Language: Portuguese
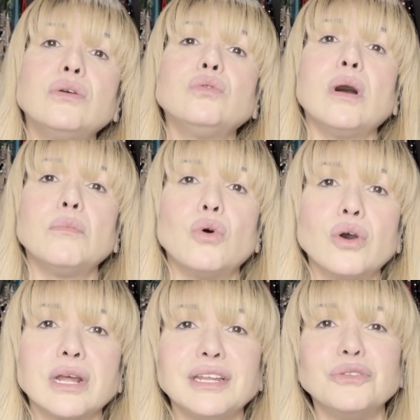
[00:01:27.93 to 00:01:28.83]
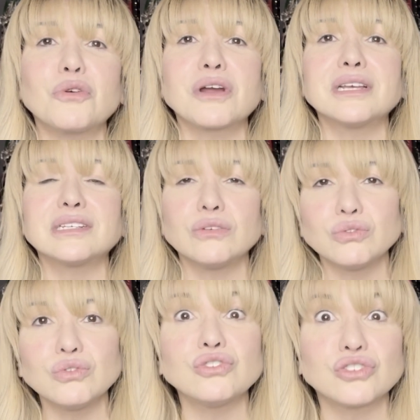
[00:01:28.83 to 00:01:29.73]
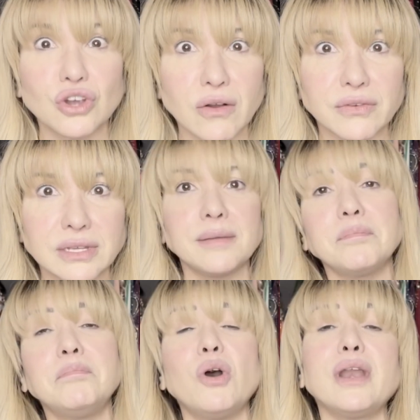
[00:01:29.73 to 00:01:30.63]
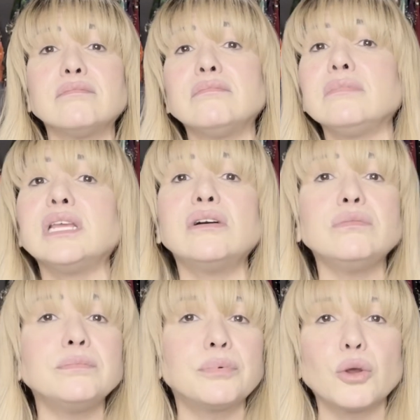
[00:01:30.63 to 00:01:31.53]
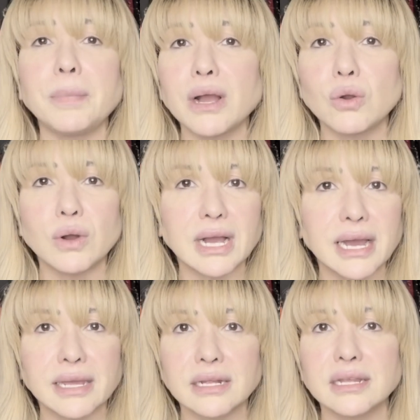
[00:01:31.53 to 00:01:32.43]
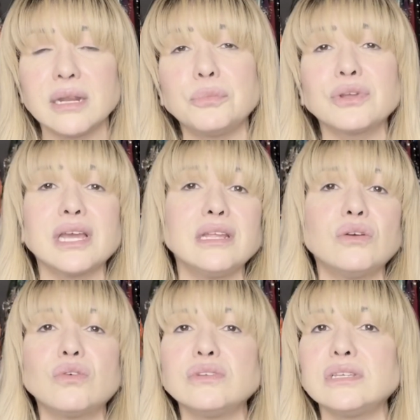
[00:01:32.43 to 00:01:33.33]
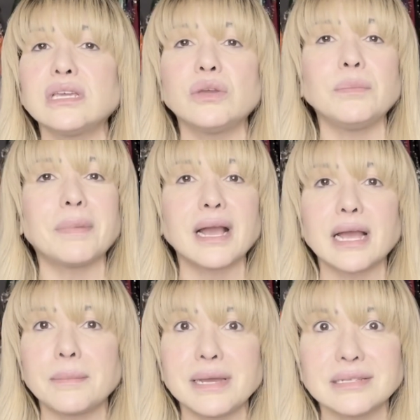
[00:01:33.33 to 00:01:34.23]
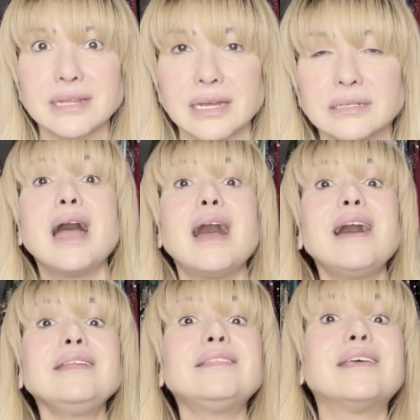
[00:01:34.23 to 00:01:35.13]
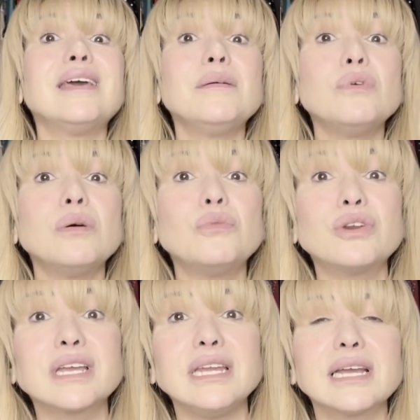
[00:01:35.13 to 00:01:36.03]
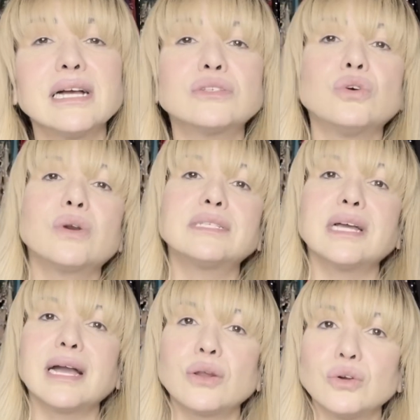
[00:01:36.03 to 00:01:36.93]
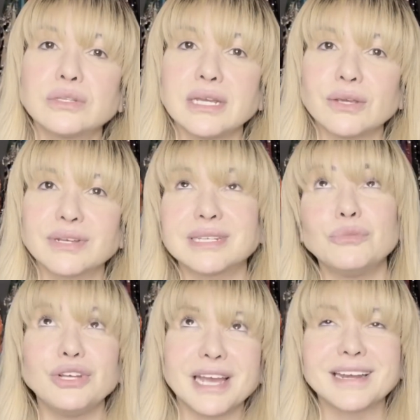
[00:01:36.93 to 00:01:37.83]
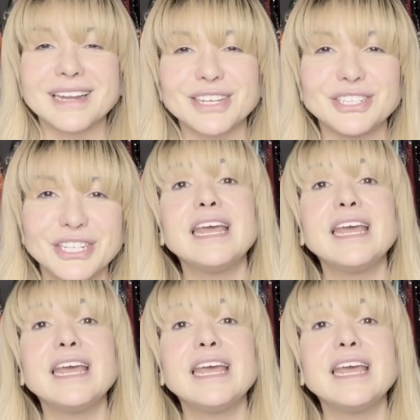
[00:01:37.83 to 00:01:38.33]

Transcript: no amor ali no coração dos jovens. Porém, não propagou a carreira dele porque ele não conseguiu emplacar mais nada. Até, meu amor, que ele casou com essa garota aí, com essa mulher, né, a Shiri